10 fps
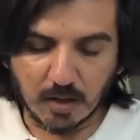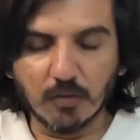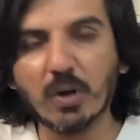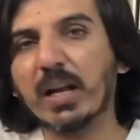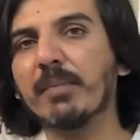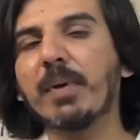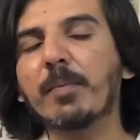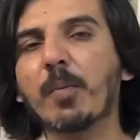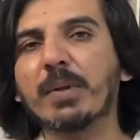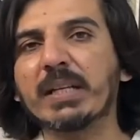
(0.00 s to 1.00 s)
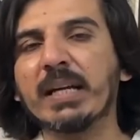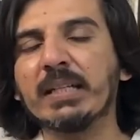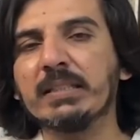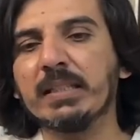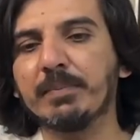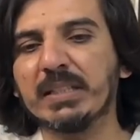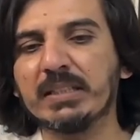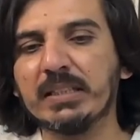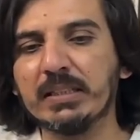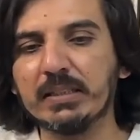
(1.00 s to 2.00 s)
वो एक अब आपको पता है ये
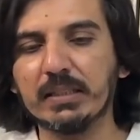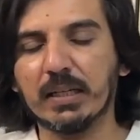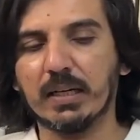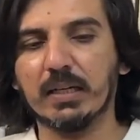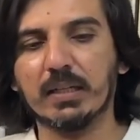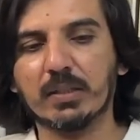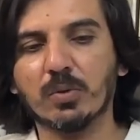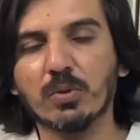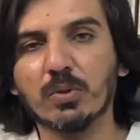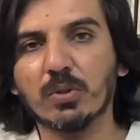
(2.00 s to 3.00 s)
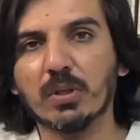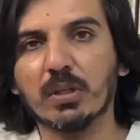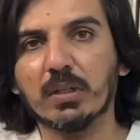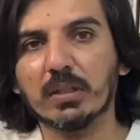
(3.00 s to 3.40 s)
बच्ची आ, को आ,